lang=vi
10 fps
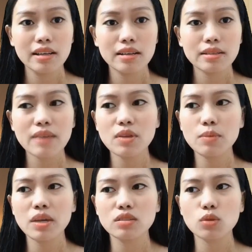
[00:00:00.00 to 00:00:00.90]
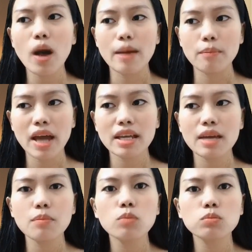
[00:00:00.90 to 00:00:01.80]
tại vì mình thỏa mãn cái
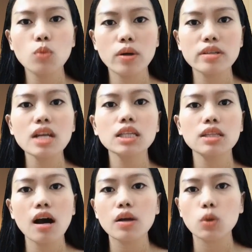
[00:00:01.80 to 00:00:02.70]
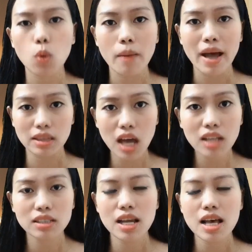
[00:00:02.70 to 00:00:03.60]
mong muốn nhất thời của bản thân